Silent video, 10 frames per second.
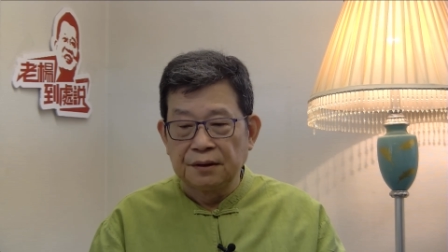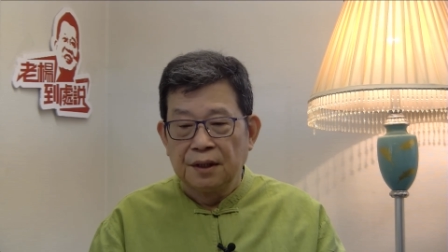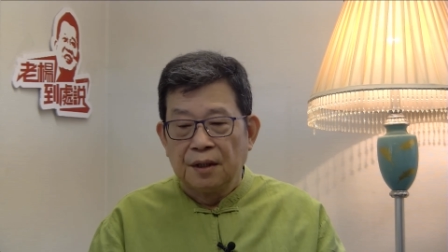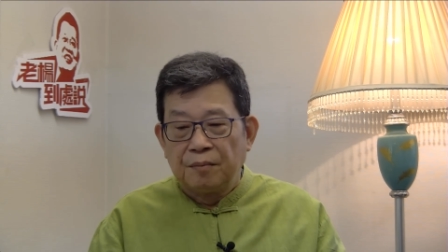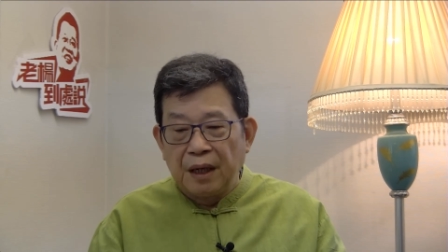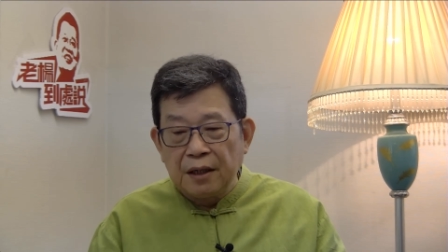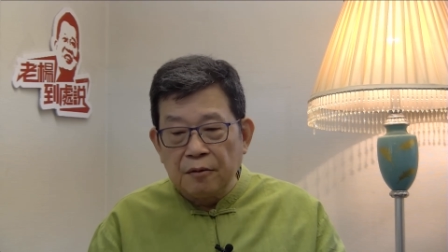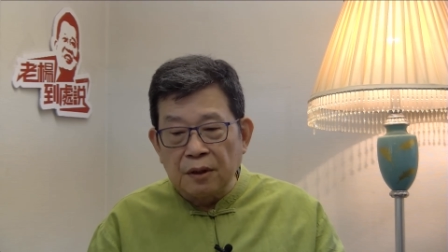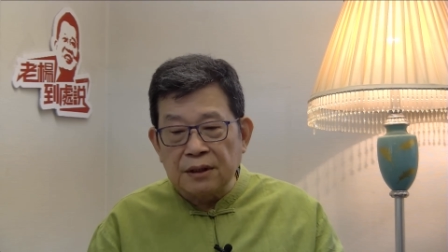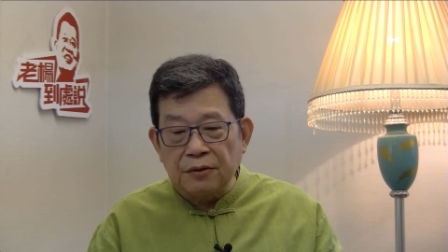美国
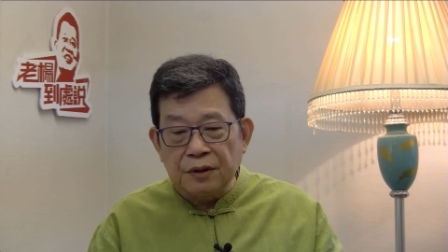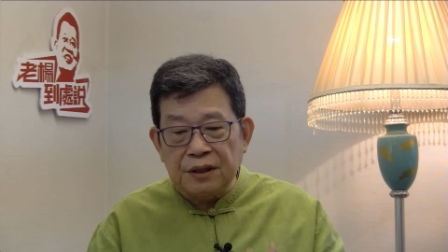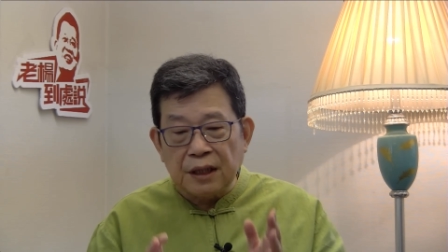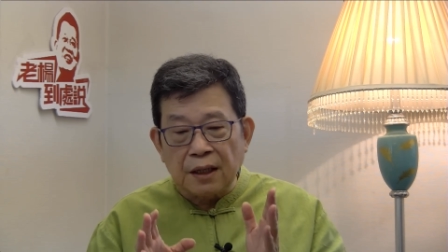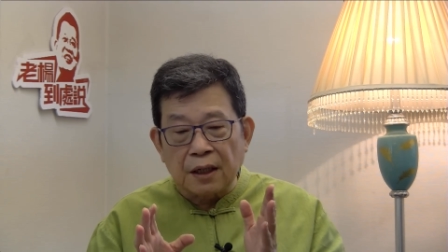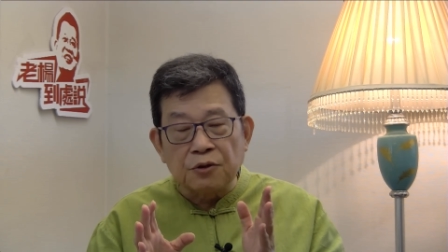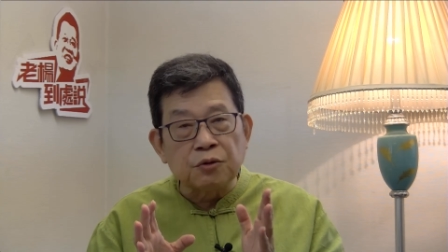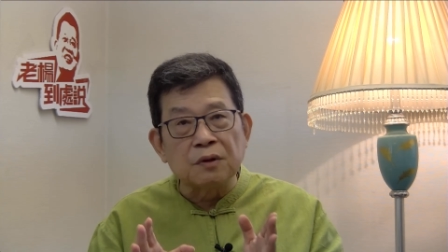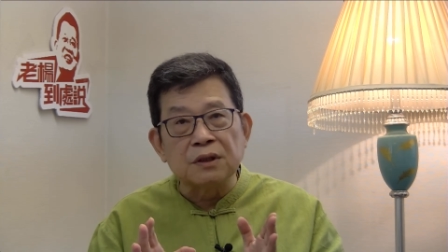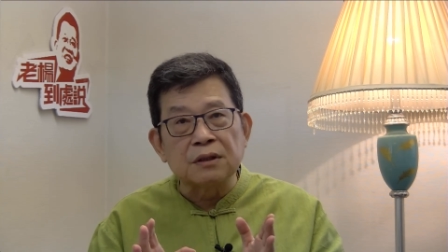针对香港的措
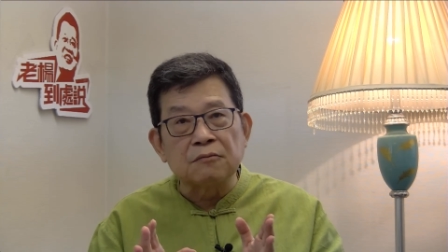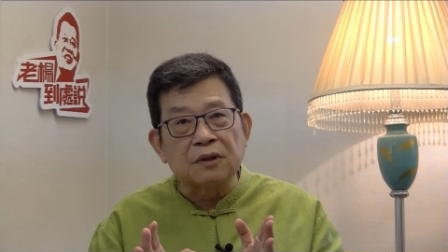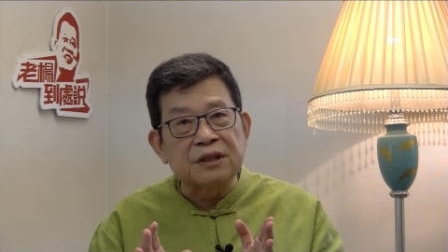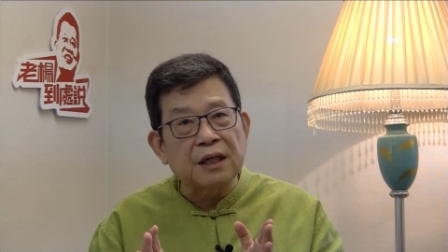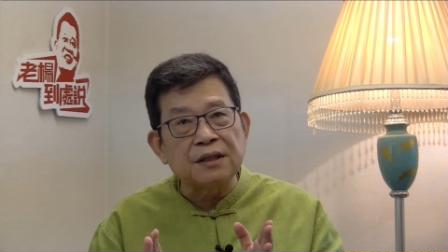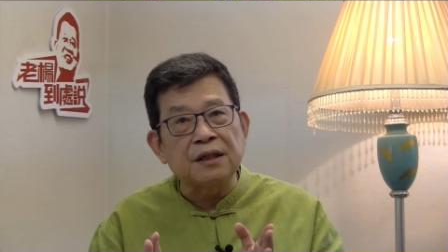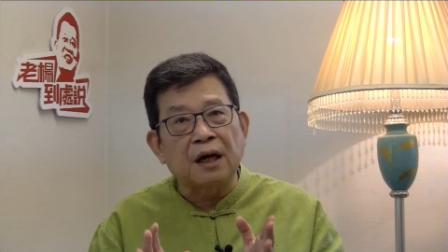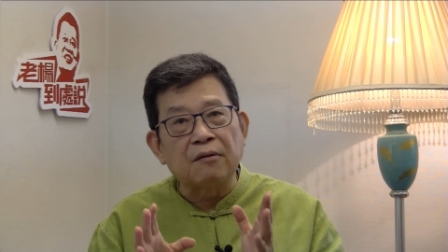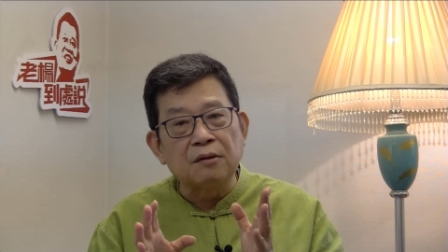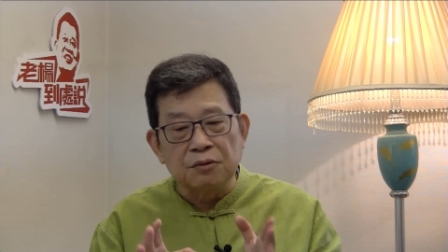施，我相信还会
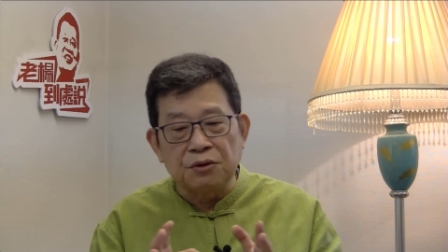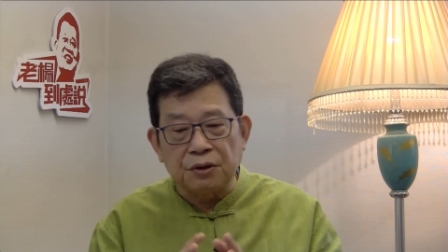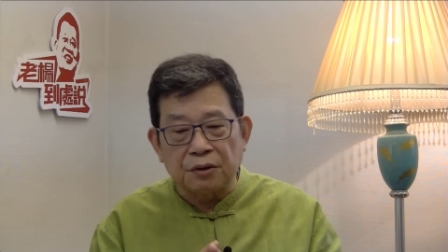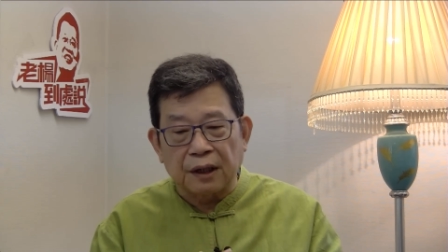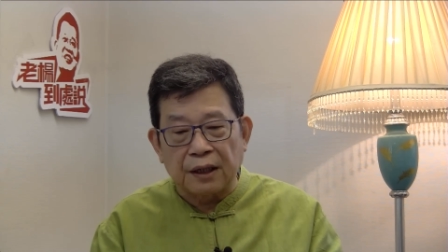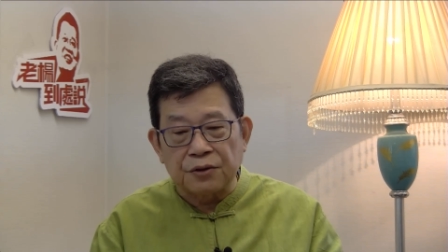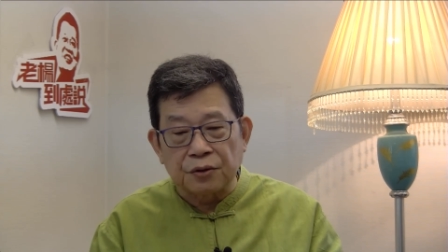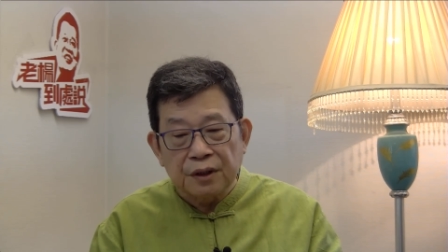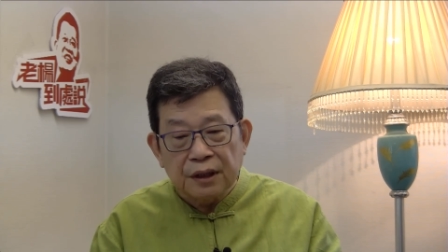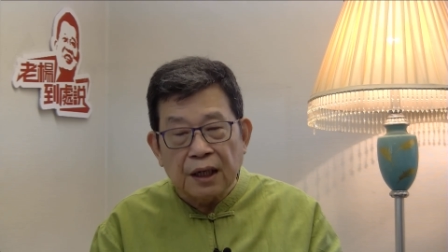陆续有来。所以呢，